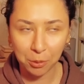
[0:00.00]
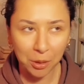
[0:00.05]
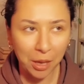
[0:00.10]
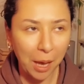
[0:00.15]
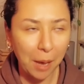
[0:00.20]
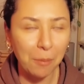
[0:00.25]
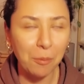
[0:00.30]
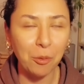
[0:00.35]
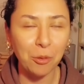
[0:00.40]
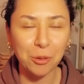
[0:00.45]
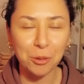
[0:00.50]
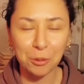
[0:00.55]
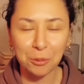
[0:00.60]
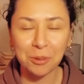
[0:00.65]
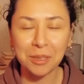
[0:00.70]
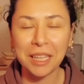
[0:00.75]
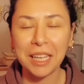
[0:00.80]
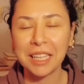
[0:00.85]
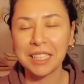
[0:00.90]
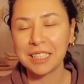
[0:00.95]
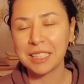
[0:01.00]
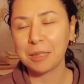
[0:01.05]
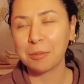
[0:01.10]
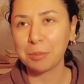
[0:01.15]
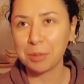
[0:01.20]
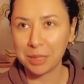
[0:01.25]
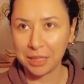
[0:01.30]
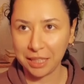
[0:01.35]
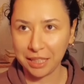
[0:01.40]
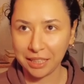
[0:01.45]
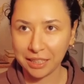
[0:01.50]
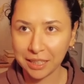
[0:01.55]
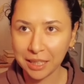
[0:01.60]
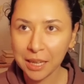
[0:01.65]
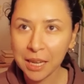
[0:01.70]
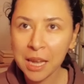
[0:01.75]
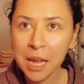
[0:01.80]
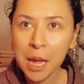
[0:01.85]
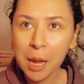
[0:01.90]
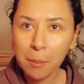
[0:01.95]
Yani böyle çok değişik bir
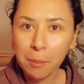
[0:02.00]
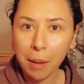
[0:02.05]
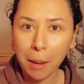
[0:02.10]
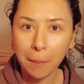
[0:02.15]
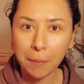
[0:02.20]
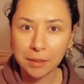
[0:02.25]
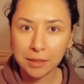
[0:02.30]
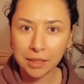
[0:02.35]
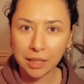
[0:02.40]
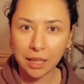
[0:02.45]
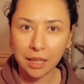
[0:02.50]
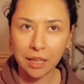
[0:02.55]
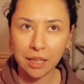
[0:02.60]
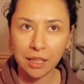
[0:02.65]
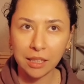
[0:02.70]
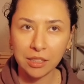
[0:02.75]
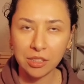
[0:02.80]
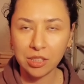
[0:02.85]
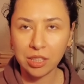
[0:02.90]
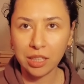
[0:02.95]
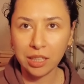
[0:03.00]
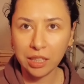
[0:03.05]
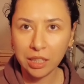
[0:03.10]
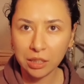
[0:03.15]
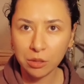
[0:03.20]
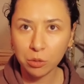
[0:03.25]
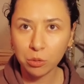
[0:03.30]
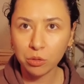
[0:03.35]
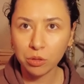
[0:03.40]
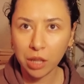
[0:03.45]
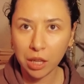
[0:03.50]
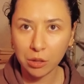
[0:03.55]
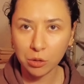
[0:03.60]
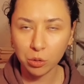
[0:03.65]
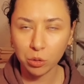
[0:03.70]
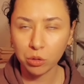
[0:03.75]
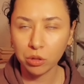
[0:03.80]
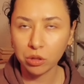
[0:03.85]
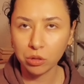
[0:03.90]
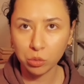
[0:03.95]
şeydi. Ben mesela işte ilk günden
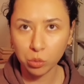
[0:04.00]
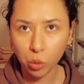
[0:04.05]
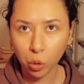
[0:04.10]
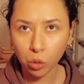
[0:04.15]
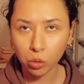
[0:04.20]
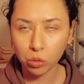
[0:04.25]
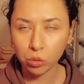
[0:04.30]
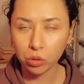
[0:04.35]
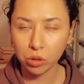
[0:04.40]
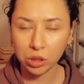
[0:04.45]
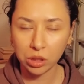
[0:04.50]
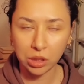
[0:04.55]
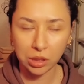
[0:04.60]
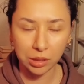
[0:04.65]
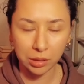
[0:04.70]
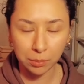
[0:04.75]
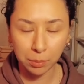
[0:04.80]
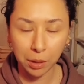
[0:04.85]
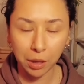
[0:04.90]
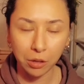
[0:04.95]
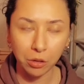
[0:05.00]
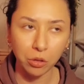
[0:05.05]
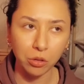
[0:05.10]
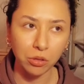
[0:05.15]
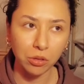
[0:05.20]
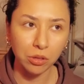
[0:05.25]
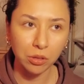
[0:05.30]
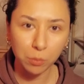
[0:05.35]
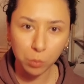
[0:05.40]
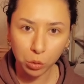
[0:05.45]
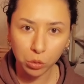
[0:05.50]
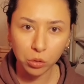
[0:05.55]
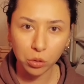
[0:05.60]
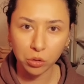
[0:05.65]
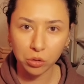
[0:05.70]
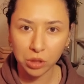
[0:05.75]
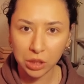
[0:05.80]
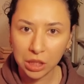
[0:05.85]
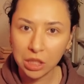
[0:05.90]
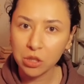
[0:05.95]
sonra dolgu pardon
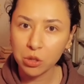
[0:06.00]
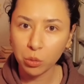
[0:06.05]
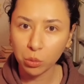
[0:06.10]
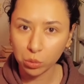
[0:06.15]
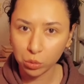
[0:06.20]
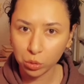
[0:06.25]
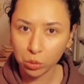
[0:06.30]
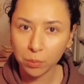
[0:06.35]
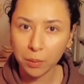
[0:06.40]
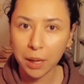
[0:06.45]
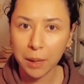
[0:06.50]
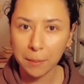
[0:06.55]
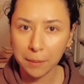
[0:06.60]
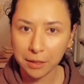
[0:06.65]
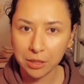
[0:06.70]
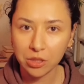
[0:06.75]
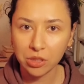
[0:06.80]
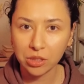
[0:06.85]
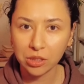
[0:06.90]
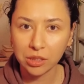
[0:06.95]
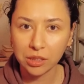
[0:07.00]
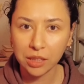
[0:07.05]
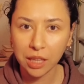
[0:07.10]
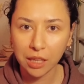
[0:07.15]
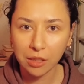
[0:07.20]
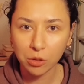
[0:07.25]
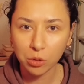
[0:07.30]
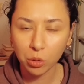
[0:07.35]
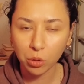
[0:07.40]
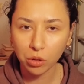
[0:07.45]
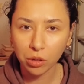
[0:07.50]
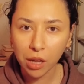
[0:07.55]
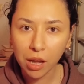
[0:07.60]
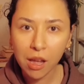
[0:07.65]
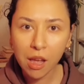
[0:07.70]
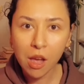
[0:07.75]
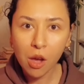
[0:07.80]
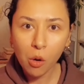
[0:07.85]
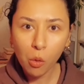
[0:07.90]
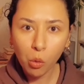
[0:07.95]
botoks iyice oturmaya başladıktan sonra
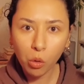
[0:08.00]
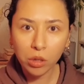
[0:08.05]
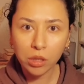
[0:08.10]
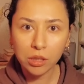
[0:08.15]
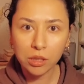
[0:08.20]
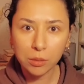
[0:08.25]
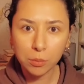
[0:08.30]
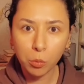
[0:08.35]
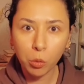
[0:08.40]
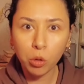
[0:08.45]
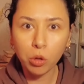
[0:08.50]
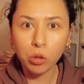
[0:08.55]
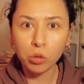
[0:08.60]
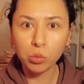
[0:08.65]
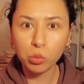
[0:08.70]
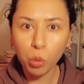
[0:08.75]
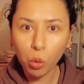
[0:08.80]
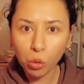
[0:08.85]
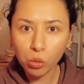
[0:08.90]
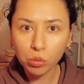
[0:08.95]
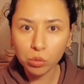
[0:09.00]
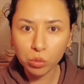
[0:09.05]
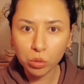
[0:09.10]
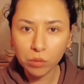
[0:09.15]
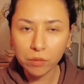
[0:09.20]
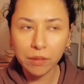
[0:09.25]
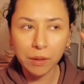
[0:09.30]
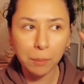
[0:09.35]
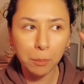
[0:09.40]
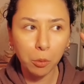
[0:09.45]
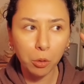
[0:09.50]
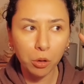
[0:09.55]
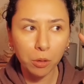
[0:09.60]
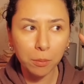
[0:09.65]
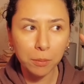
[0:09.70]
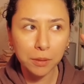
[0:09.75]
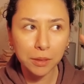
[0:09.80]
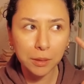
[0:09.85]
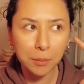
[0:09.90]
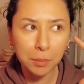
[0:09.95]
orası böyle dondu ve
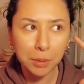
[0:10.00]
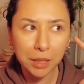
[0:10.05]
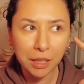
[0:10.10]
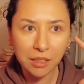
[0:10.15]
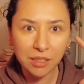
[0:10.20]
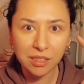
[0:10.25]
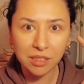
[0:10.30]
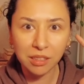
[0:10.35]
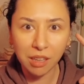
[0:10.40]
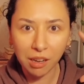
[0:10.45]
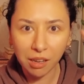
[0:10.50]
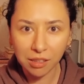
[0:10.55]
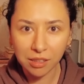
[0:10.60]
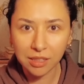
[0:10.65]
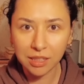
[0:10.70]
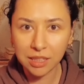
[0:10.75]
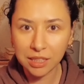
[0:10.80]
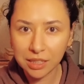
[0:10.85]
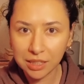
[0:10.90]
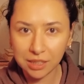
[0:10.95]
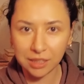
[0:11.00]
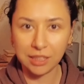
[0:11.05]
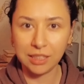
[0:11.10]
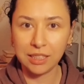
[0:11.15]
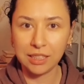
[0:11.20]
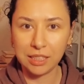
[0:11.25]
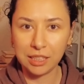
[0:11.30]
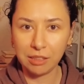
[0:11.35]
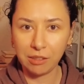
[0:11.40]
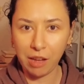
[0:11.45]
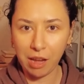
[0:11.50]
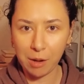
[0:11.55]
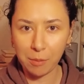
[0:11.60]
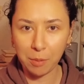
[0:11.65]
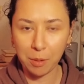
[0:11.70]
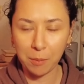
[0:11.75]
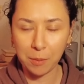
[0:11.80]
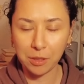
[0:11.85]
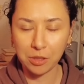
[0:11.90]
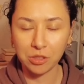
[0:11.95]
böyle bana biraz rahatsızlık hissi
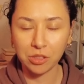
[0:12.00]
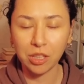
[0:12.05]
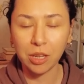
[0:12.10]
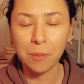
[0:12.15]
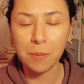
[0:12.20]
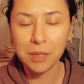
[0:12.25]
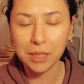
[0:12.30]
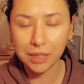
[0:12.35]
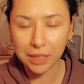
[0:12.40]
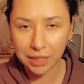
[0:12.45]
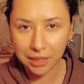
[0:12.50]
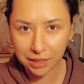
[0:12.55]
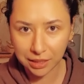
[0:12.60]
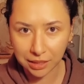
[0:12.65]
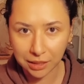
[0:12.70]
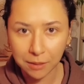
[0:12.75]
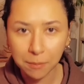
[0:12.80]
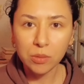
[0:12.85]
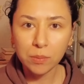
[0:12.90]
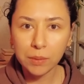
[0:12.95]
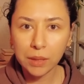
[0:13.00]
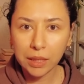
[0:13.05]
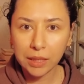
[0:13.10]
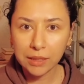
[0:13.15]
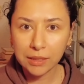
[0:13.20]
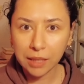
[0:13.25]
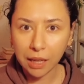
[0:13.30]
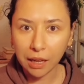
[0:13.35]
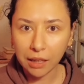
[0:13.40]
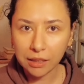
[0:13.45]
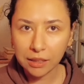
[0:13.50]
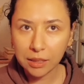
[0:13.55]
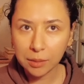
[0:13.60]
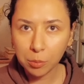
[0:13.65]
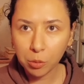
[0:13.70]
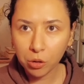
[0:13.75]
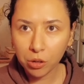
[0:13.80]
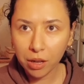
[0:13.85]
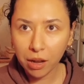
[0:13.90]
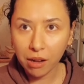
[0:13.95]
vermeye başladı. Ama nasıl? Şimdi sanki
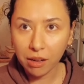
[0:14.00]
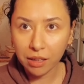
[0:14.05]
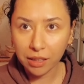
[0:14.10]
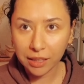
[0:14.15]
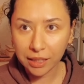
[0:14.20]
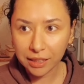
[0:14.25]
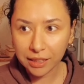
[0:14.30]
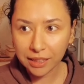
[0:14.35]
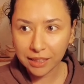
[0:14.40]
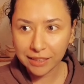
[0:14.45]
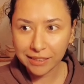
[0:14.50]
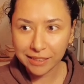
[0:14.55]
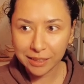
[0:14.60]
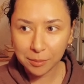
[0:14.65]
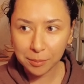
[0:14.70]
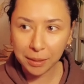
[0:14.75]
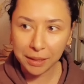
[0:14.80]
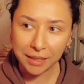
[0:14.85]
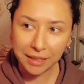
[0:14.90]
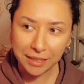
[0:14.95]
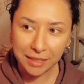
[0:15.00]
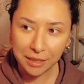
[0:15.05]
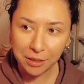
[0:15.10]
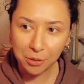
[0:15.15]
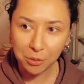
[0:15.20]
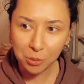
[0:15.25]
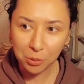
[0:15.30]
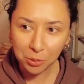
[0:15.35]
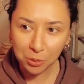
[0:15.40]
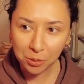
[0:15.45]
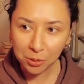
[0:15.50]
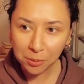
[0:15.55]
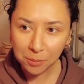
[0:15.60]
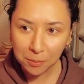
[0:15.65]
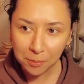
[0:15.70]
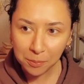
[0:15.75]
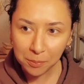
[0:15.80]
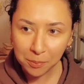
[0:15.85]
böyle hareket ettirmek istiyorum.